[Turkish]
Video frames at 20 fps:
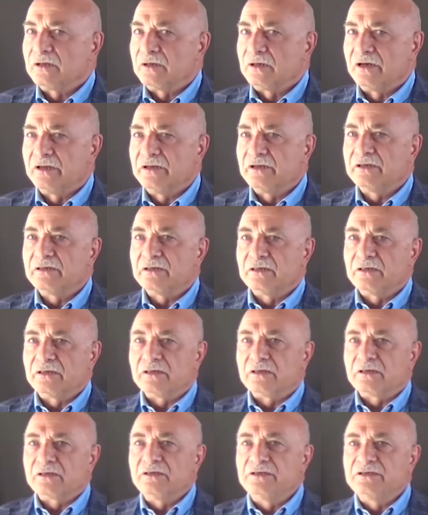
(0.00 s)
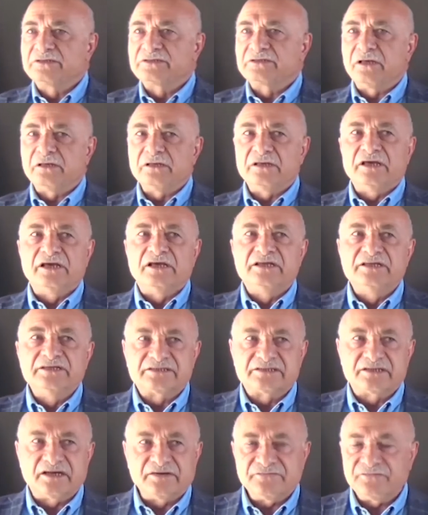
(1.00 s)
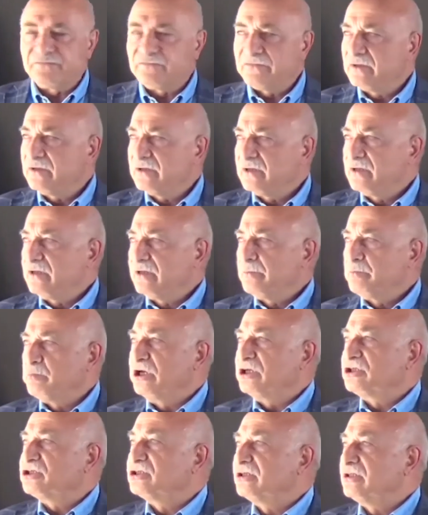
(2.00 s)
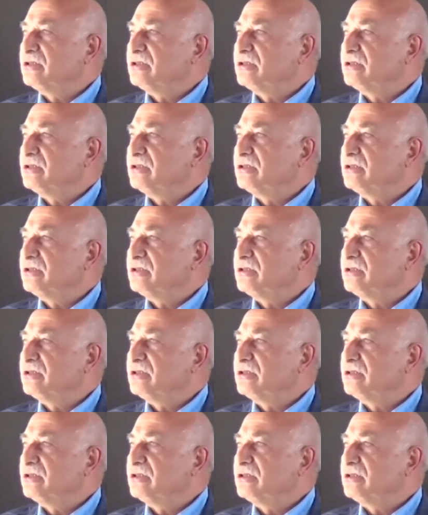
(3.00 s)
Yani insan el insaf 5